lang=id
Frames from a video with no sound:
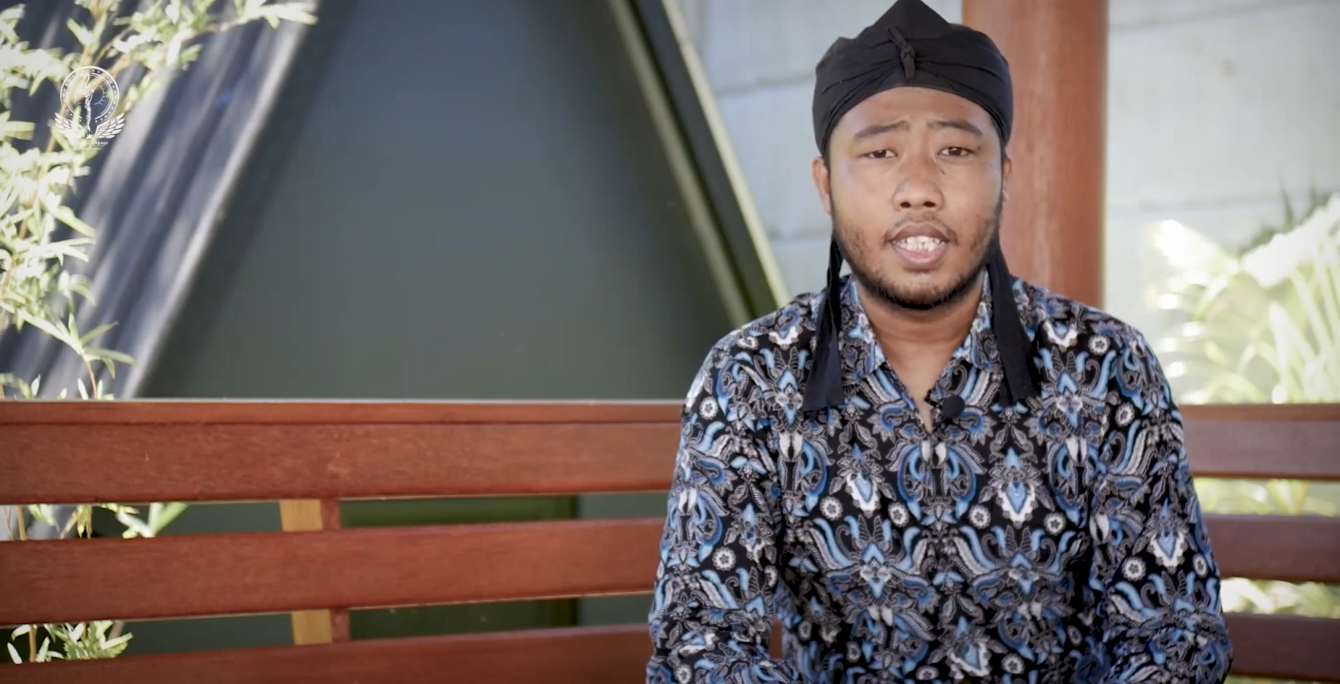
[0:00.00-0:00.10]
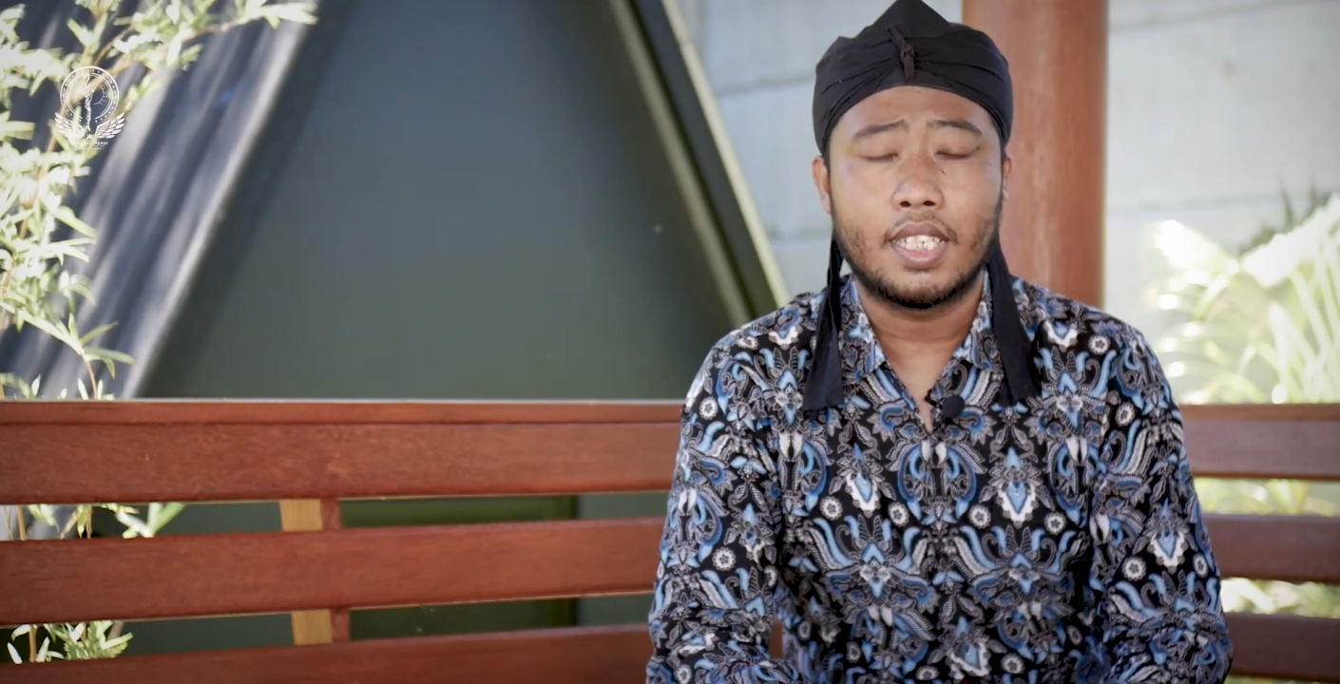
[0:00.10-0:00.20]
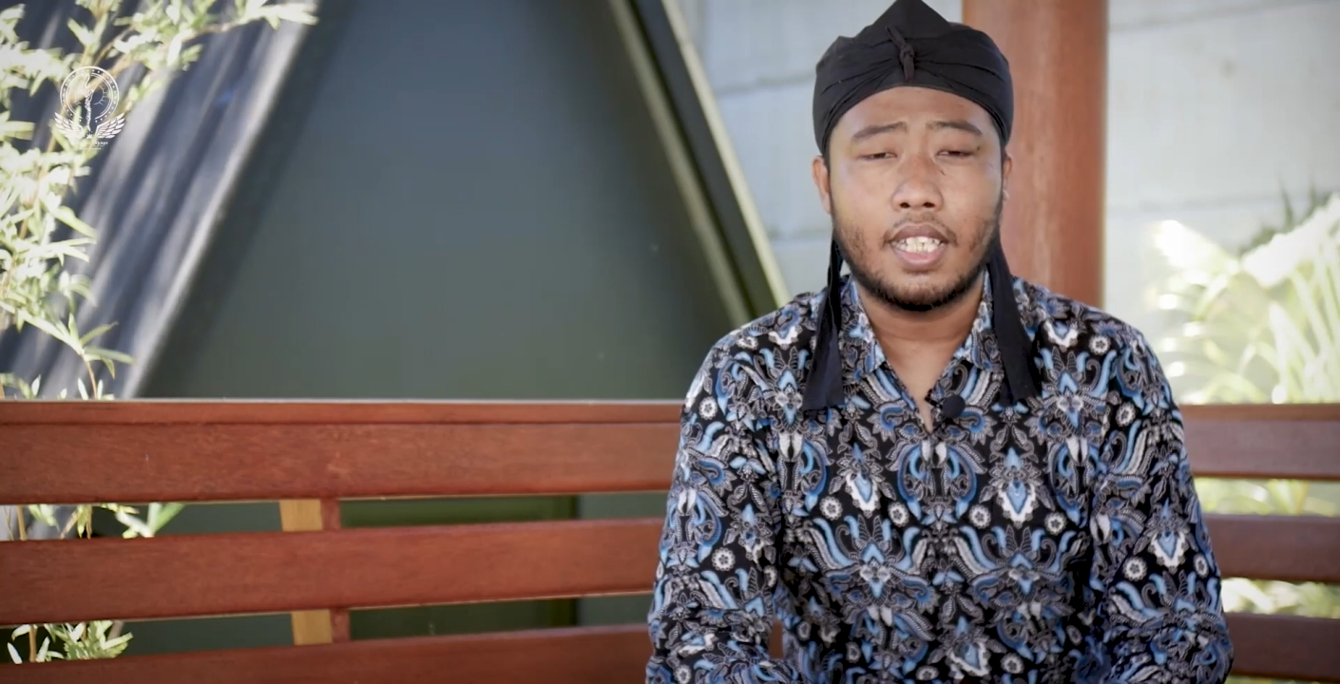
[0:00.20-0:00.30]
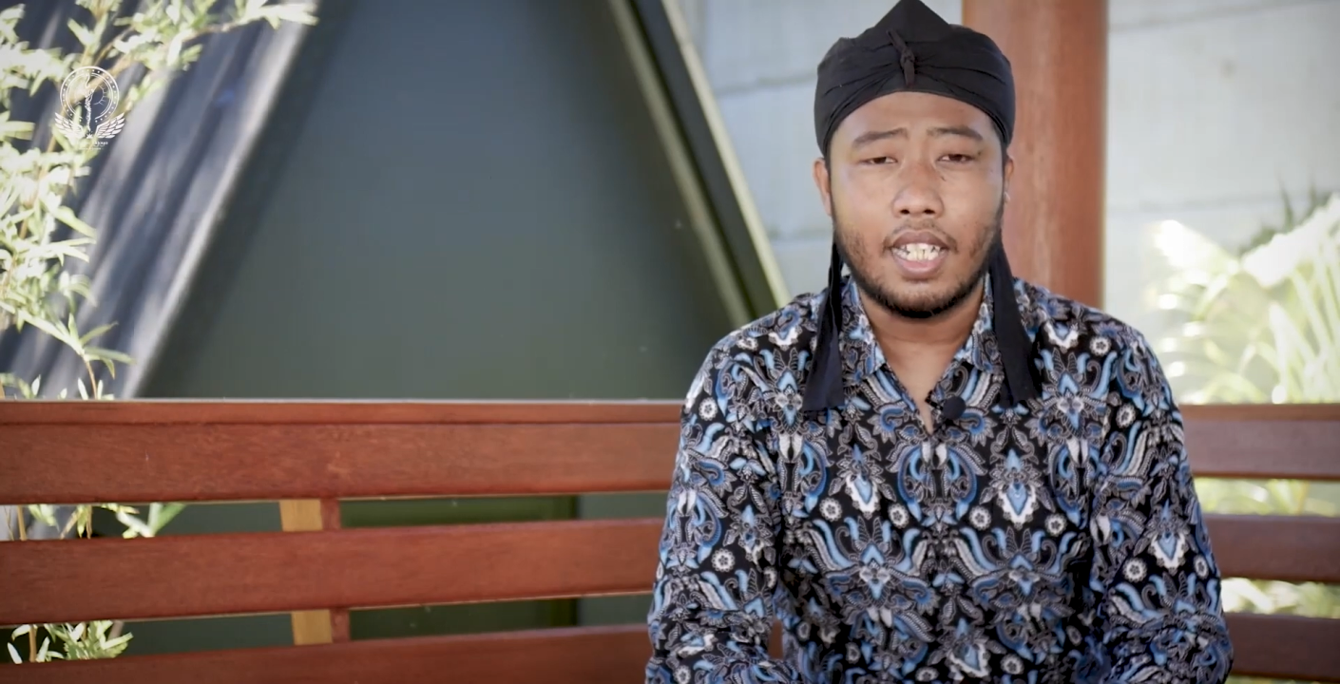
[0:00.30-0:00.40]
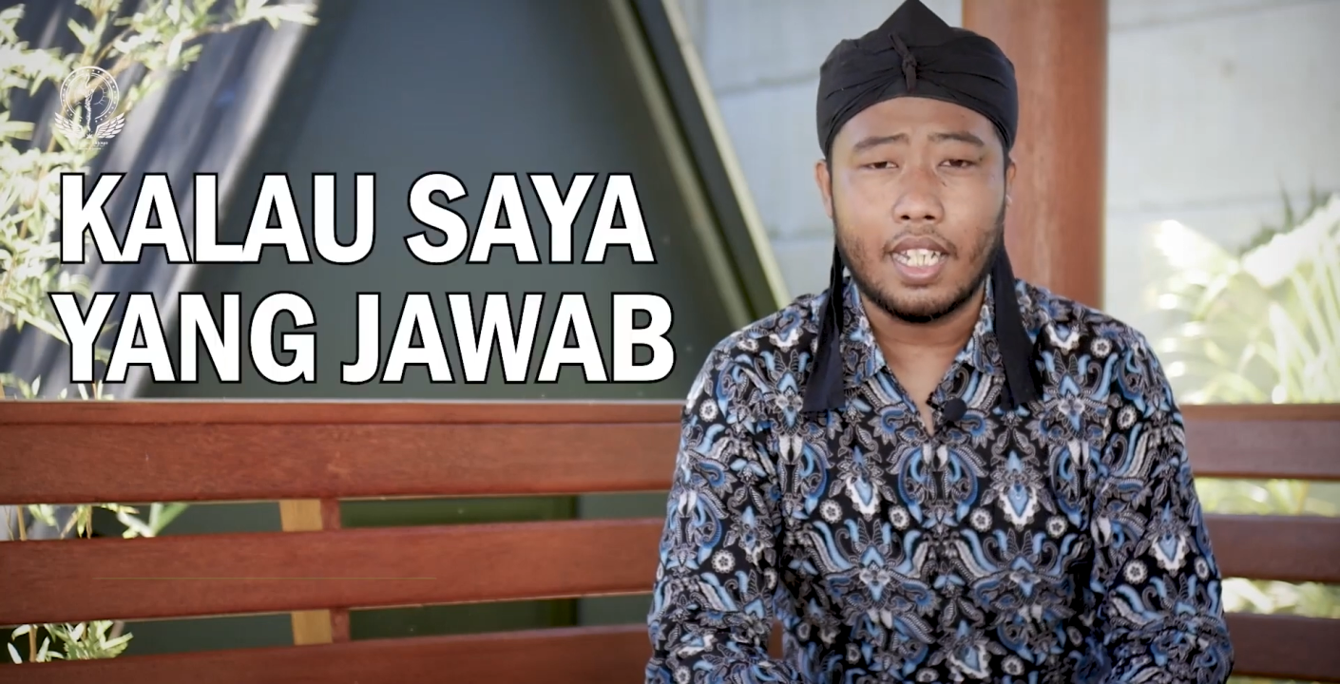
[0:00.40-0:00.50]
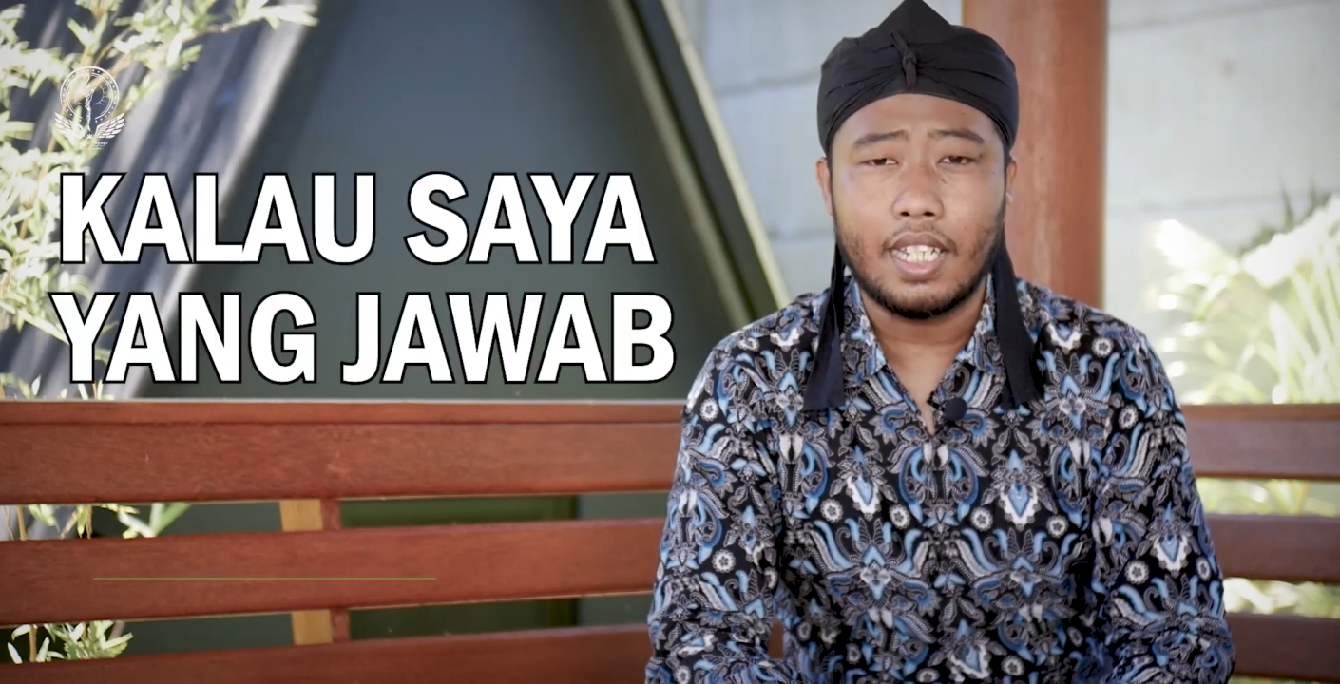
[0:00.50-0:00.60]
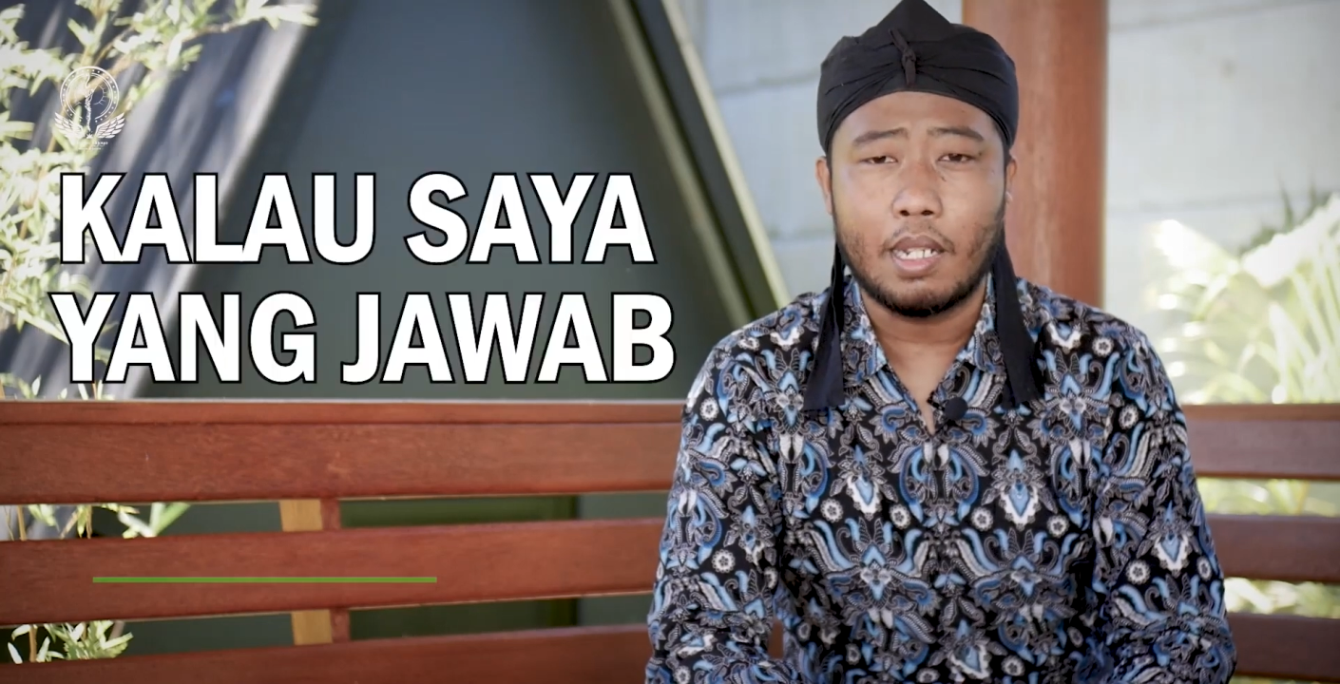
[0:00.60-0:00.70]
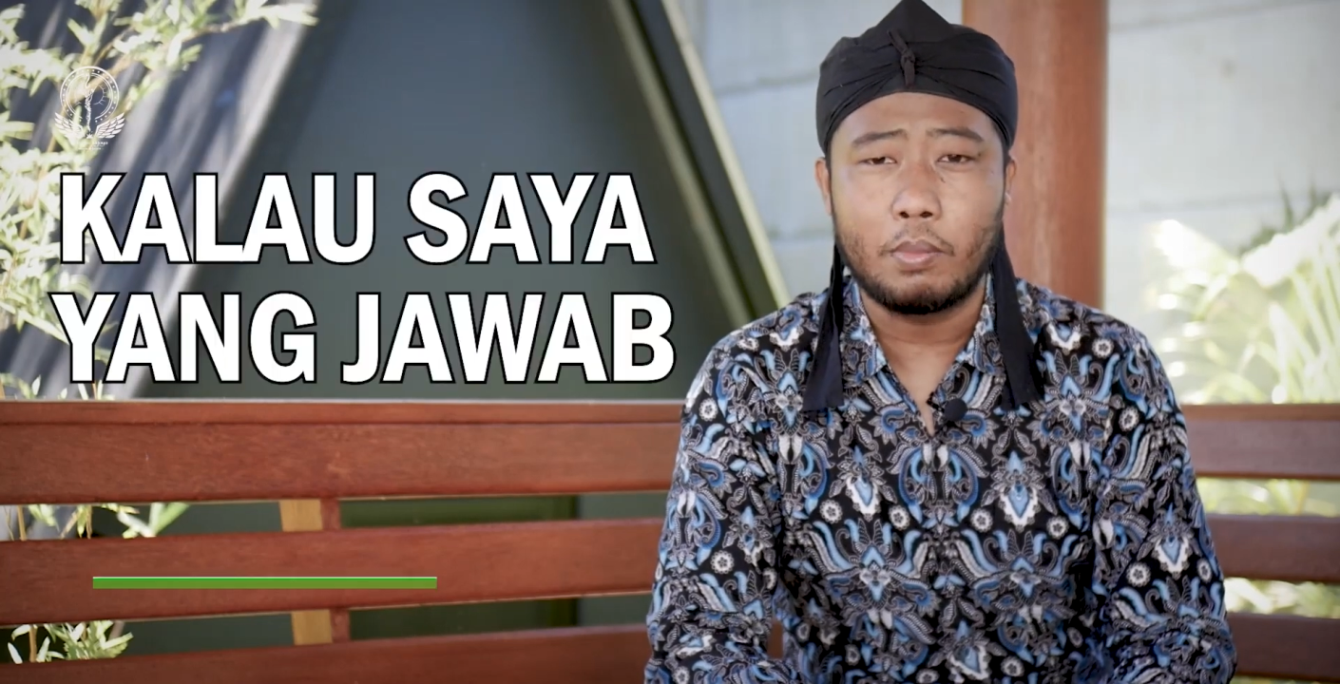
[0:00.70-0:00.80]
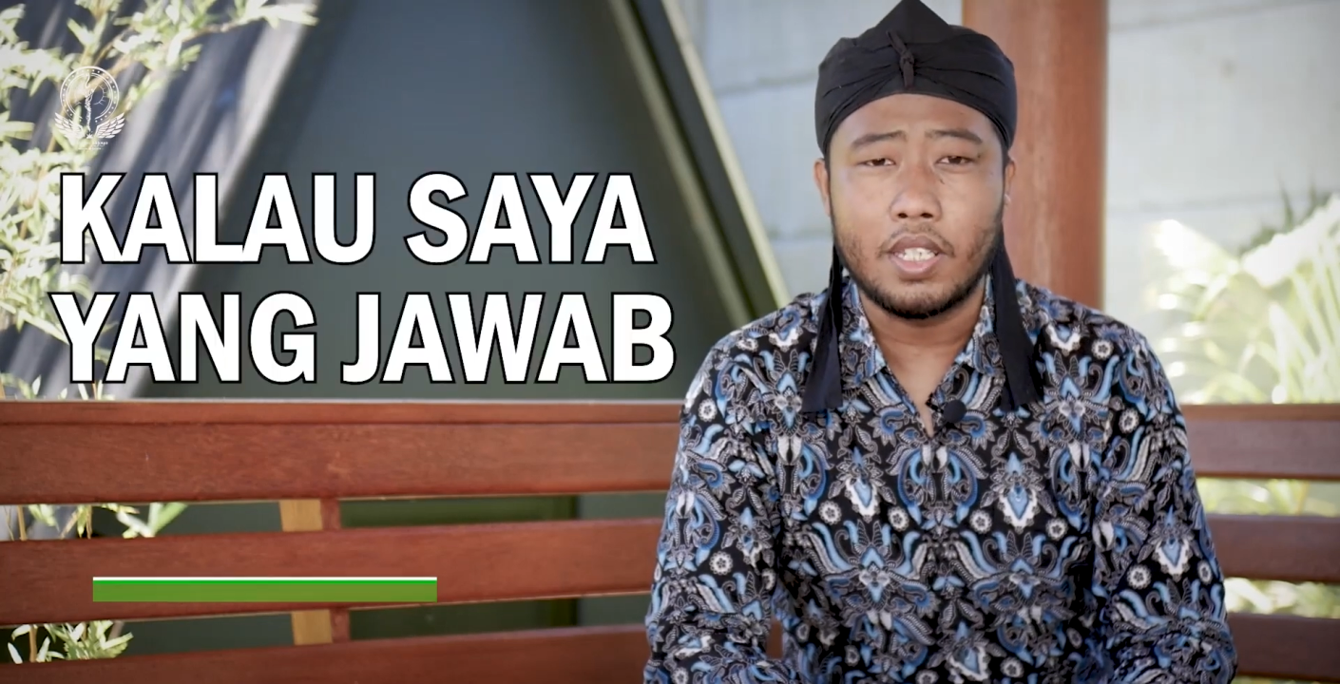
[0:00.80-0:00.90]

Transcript: saya yang